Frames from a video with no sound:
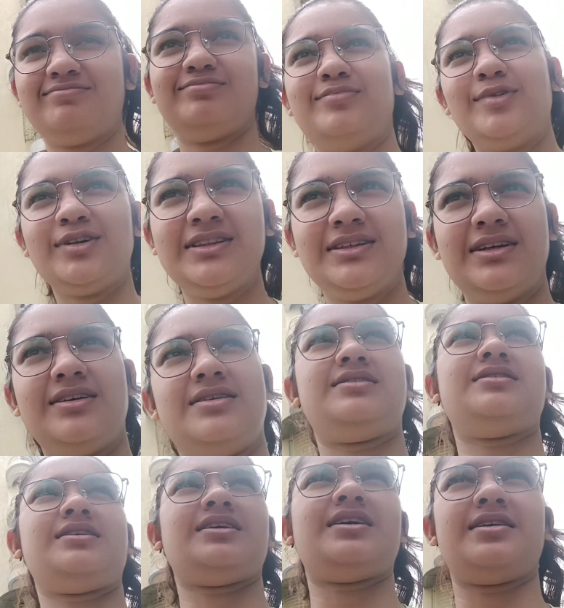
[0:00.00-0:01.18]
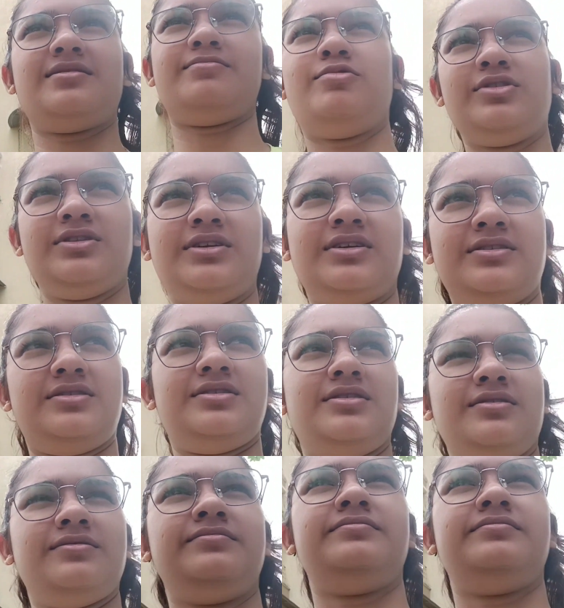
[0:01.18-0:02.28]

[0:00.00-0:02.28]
बहुत कष्ट है यार बहुत कष्ट है